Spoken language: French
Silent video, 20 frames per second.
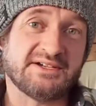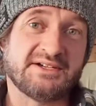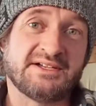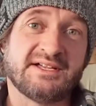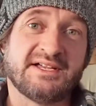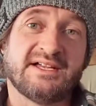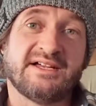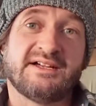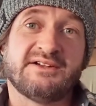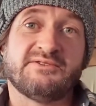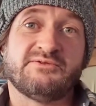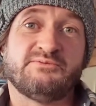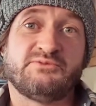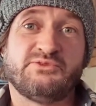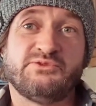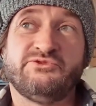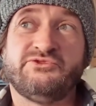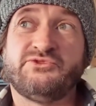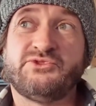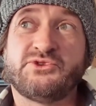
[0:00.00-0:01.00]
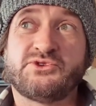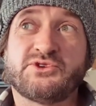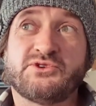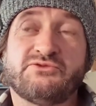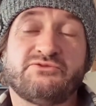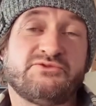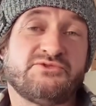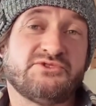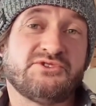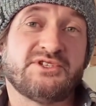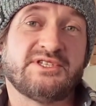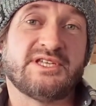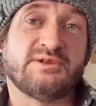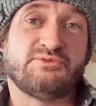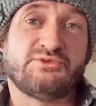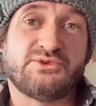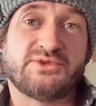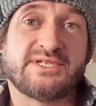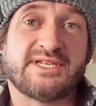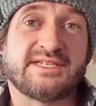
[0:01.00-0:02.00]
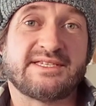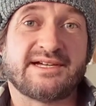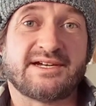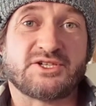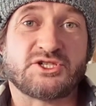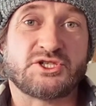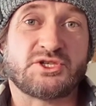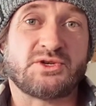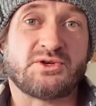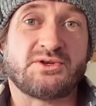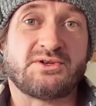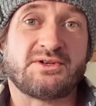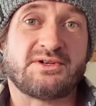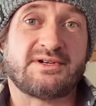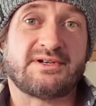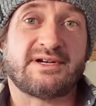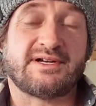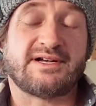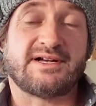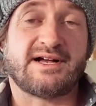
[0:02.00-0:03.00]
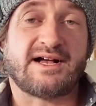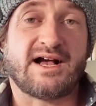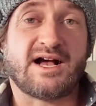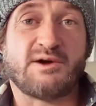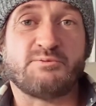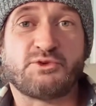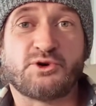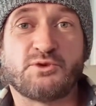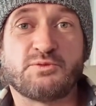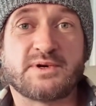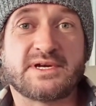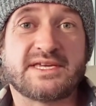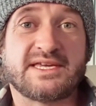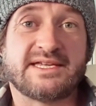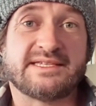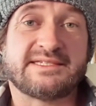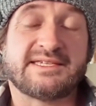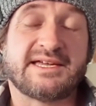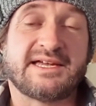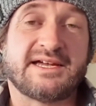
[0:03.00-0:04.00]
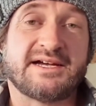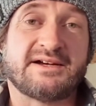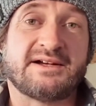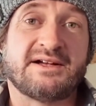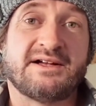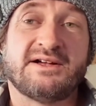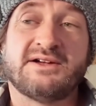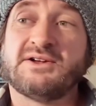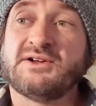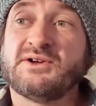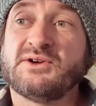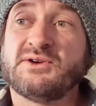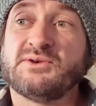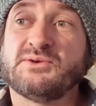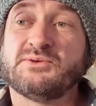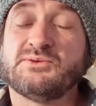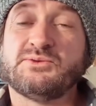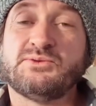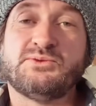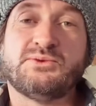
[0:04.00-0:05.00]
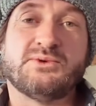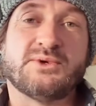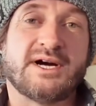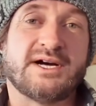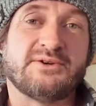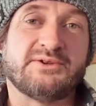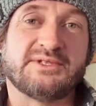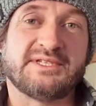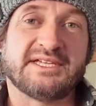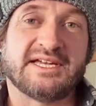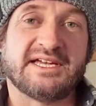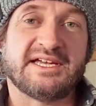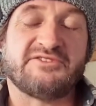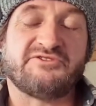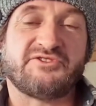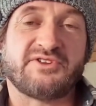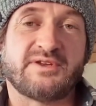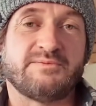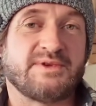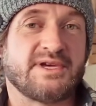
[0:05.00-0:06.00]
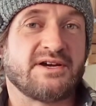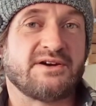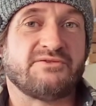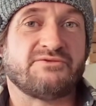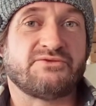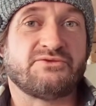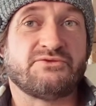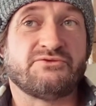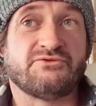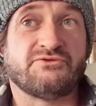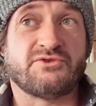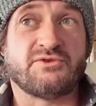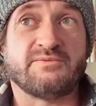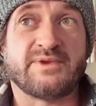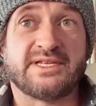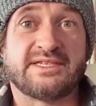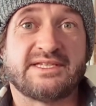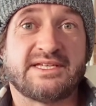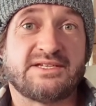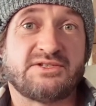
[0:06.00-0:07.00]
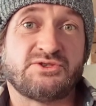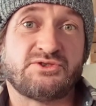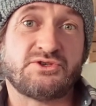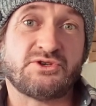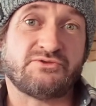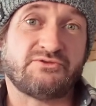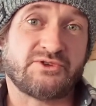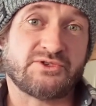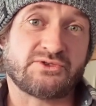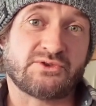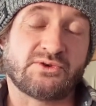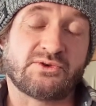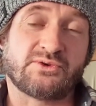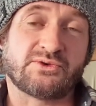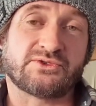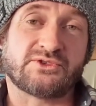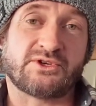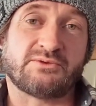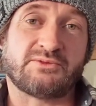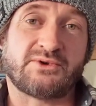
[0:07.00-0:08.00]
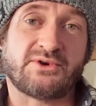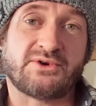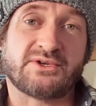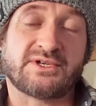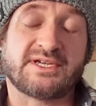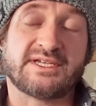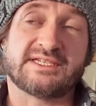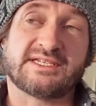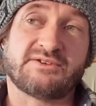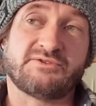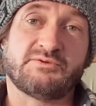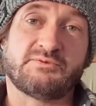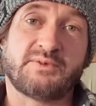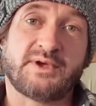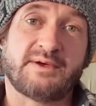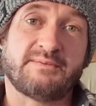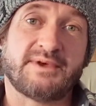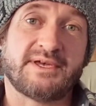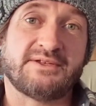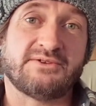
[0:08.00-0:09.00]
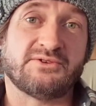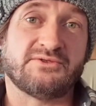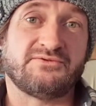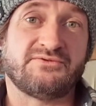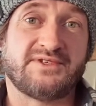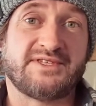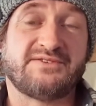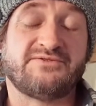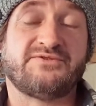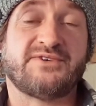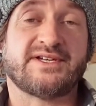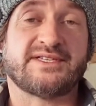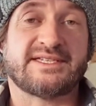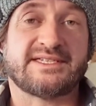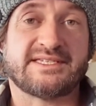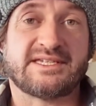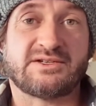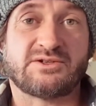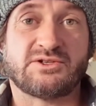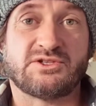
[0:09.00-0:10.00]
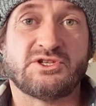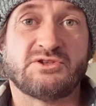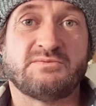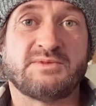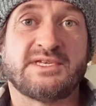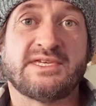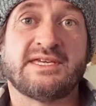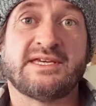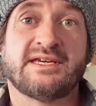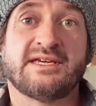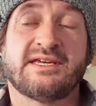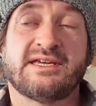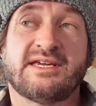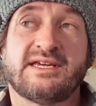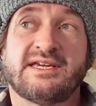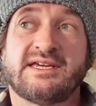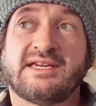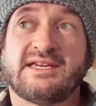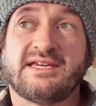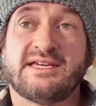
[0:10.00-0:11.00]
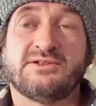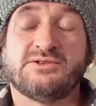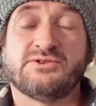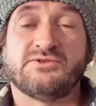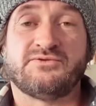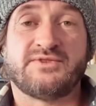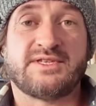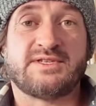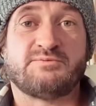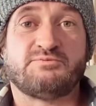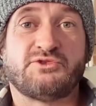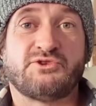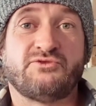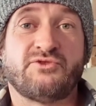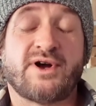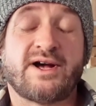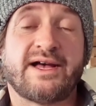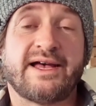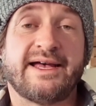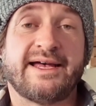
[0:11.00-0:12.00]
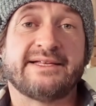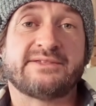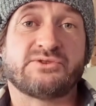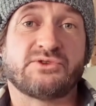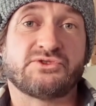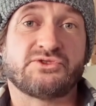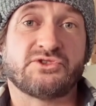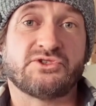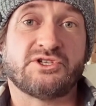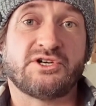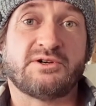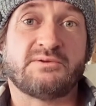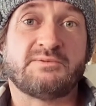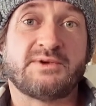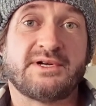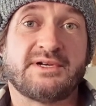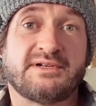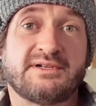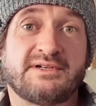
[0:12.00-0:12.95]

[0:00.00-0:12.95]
Euh, vu que vous ne donnez plus cet argent à un propriétaire ou à l'EDF, eh bien vous vous le mettez sur votre compte en banque et ça vous permet de vite faire des économies et de vite pouvoir être autonome